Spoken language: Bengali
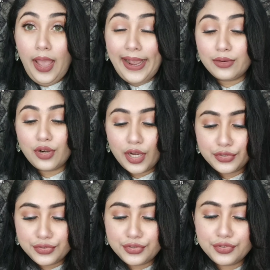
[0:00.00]
এখন অনেক
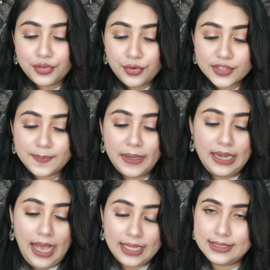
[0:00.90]
সুন্দর সুন্দর নোজ পিন
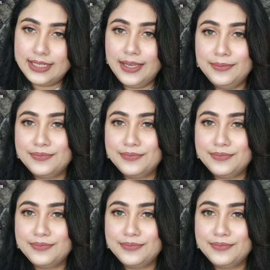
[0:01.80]
আছে